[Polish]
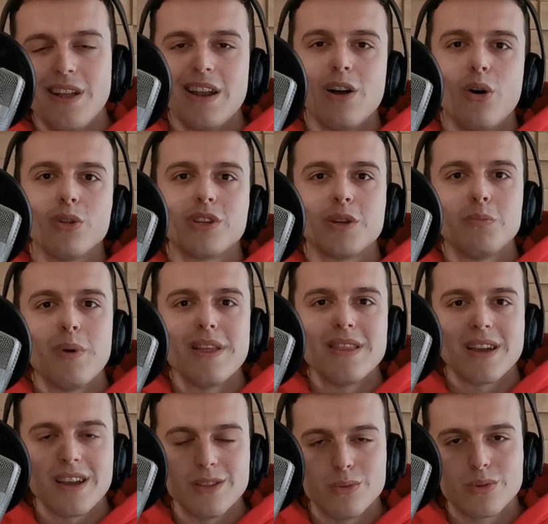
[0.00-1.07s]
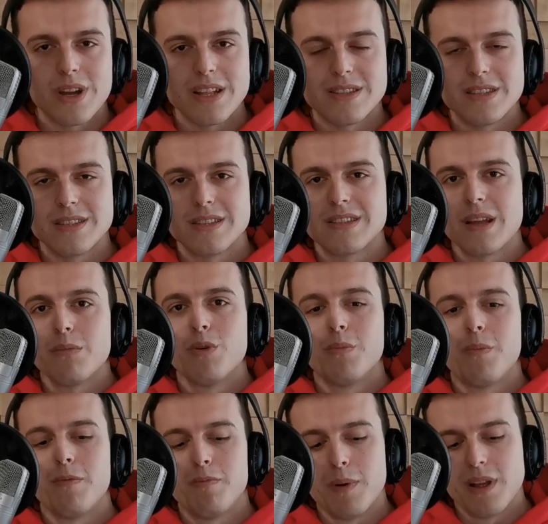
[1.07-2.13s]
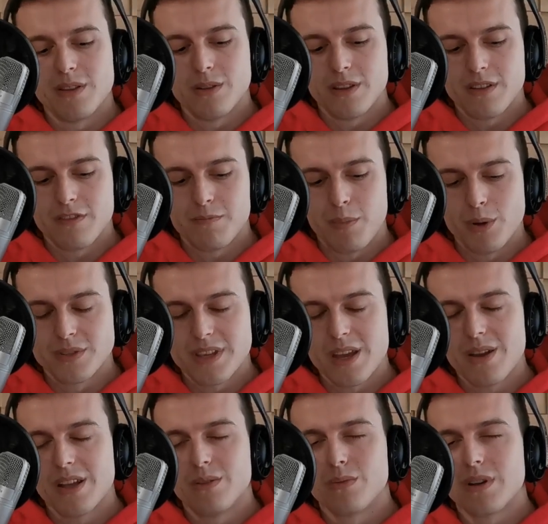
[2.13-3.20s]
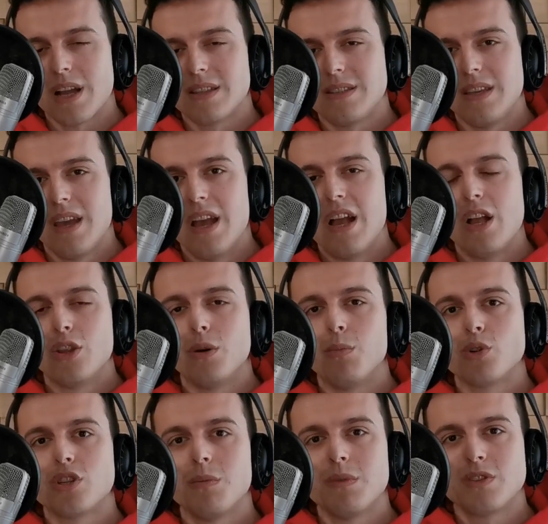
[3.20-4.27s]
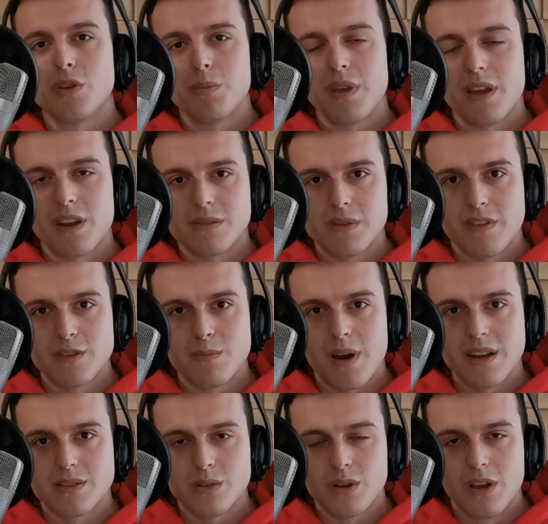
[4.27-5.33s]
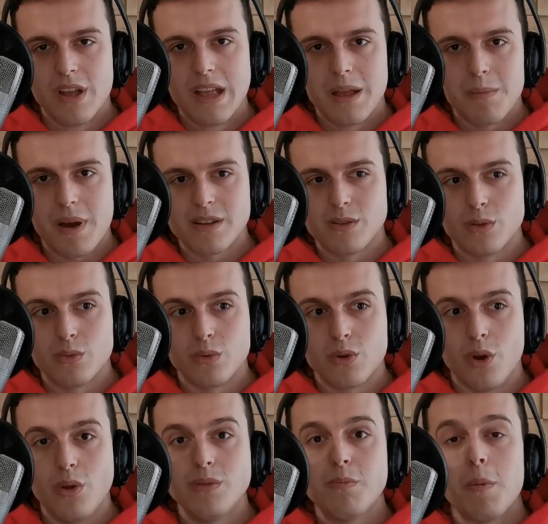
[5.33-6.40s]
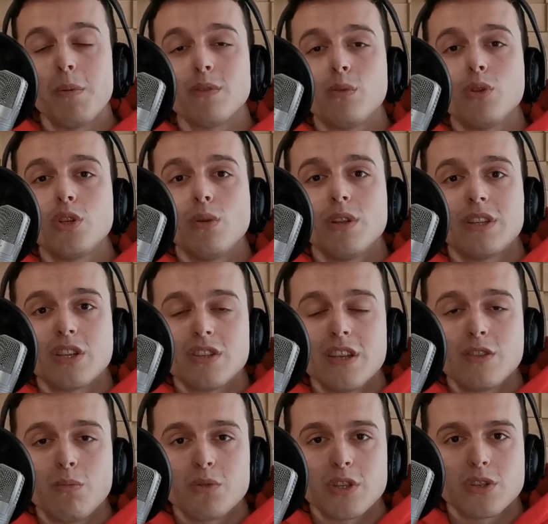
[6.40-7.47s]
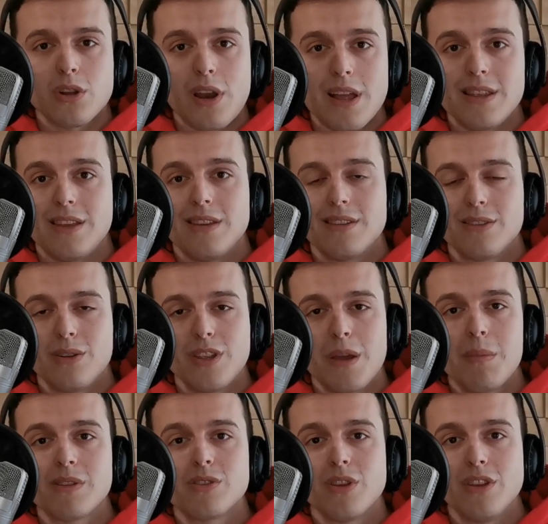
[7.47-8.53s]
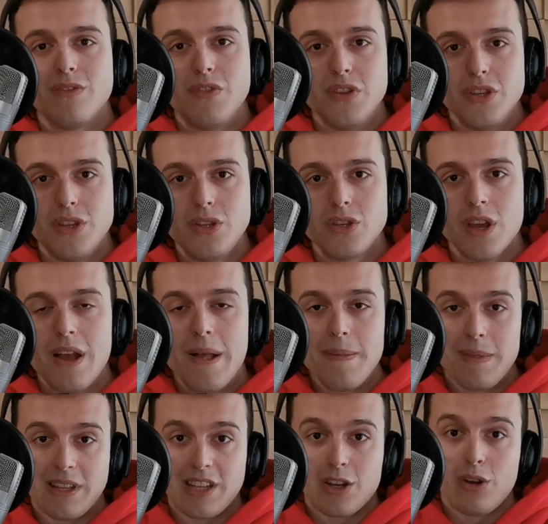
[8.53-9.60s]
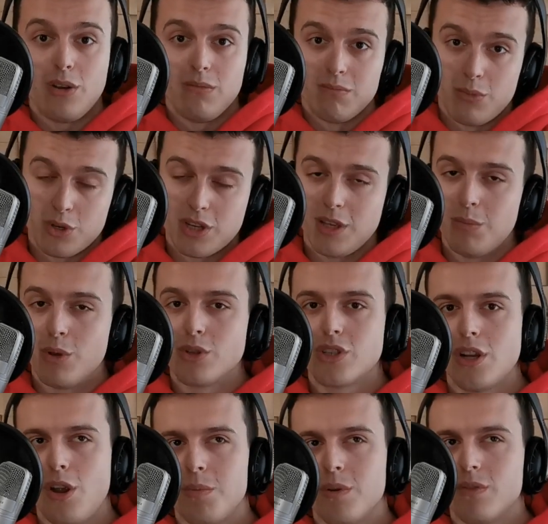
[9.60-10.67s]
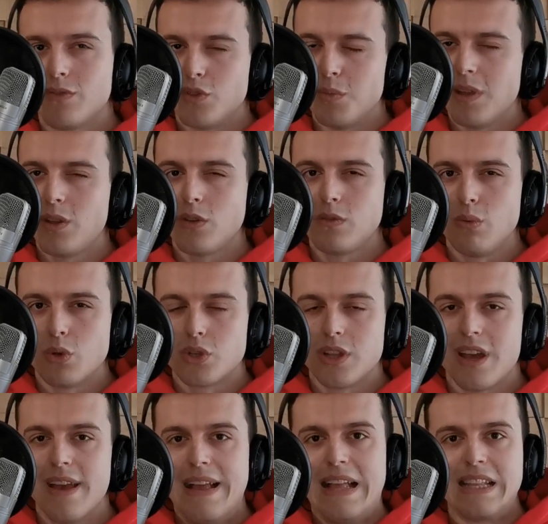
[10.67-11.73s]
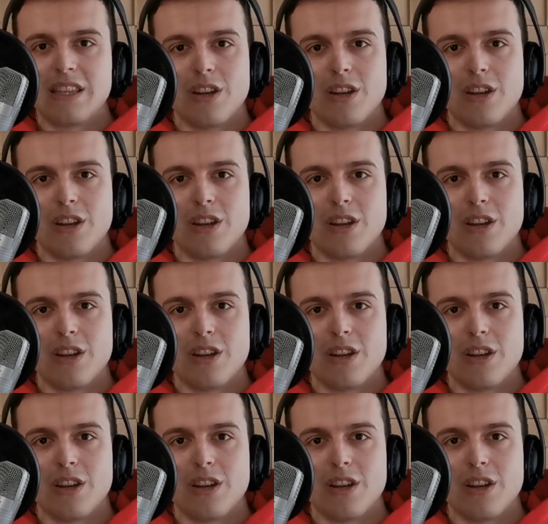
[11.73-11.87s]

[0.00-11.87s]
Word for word: No ale o tych błędach edukacji, systemu e, w polskiego edukacji, to możemy sobie rozmawiać bardzo, bardzo długo. Po prostu ci ludzie też nie są przeszkoleni. To nie ma co ich winić, dlatego może i mądrze robią. W sumie to słuszne.